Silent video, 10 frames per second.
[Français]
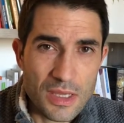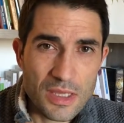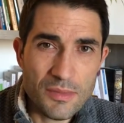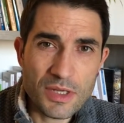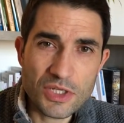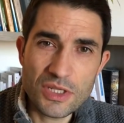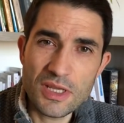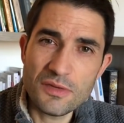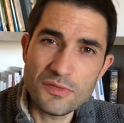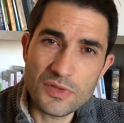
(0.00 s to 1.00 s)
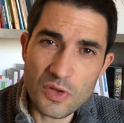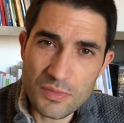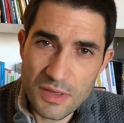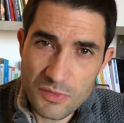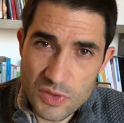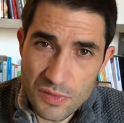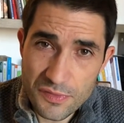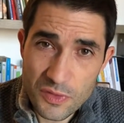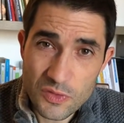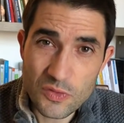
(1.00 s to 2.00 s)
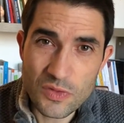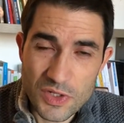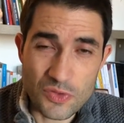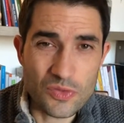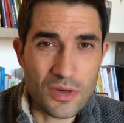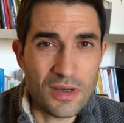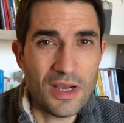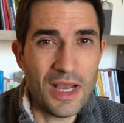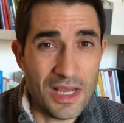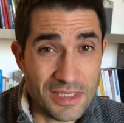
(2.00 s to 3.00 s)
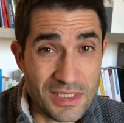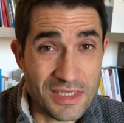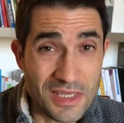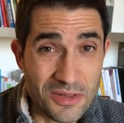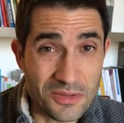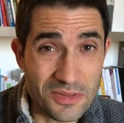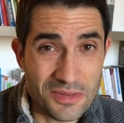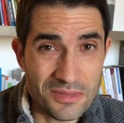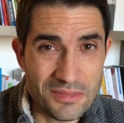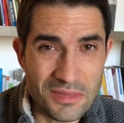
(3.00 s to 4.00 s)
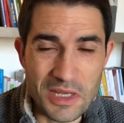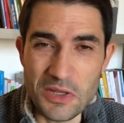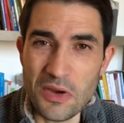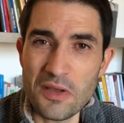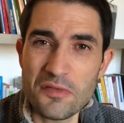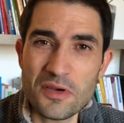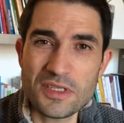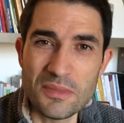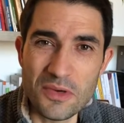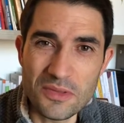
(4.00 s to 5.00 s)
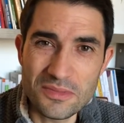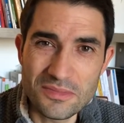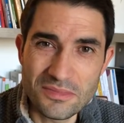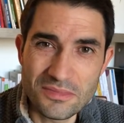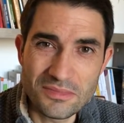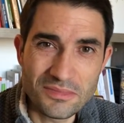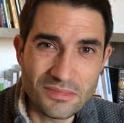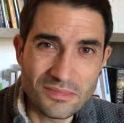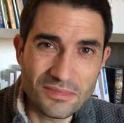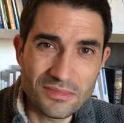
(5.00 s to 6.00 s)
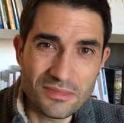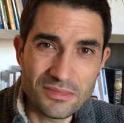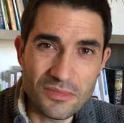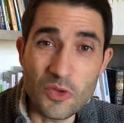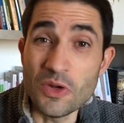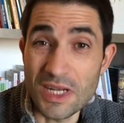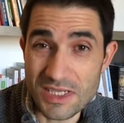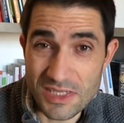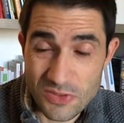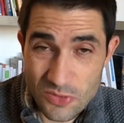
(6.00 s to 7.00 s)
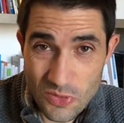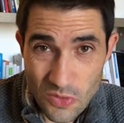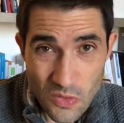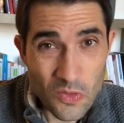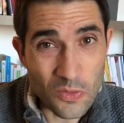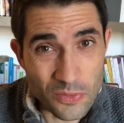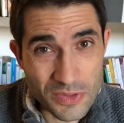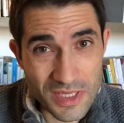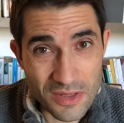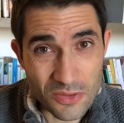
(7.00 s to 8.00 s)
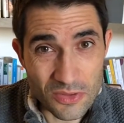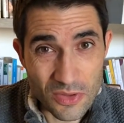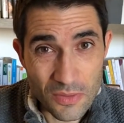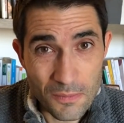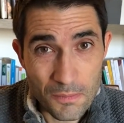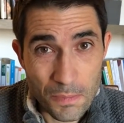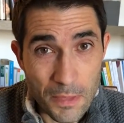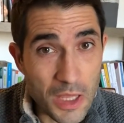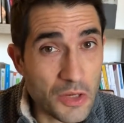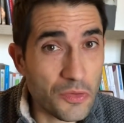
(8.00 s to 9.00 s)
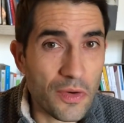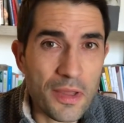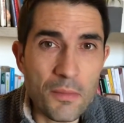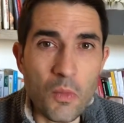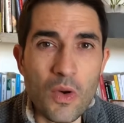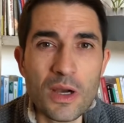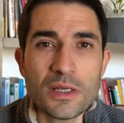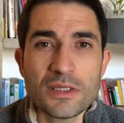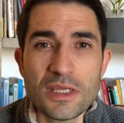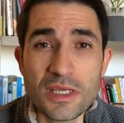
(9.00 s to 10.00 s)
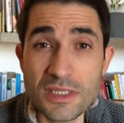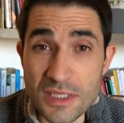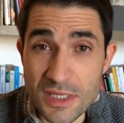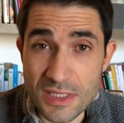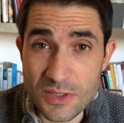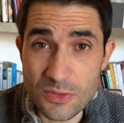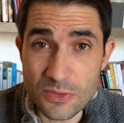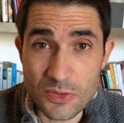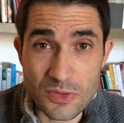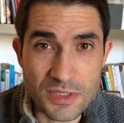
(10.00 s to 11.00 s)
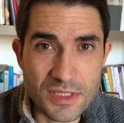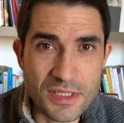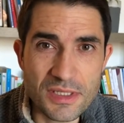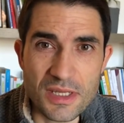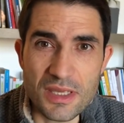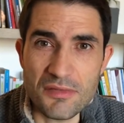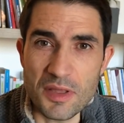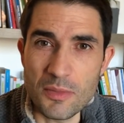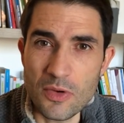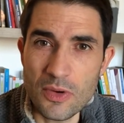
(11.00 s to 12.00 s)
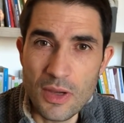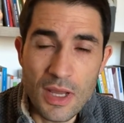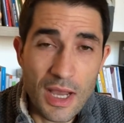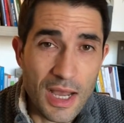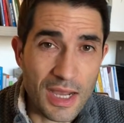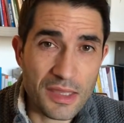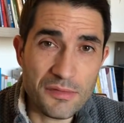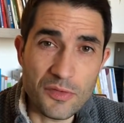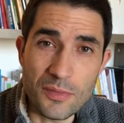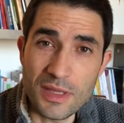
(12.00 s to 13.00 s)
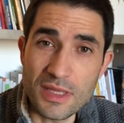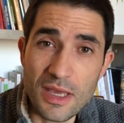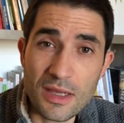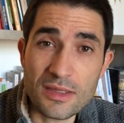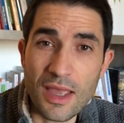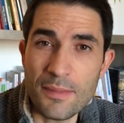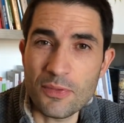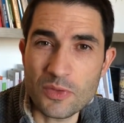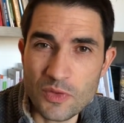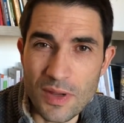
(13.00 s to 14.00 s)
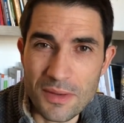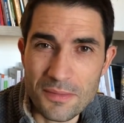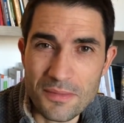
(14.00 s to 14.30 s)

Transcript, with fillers: Imaginez que vous emmenez vos enfants tous les jours à Disneyland, il y aurait forcément une lassitude au bout de quelques temps. Et il y aurait moins d'excitation que si cet événement arrive de manière très ponctuelle.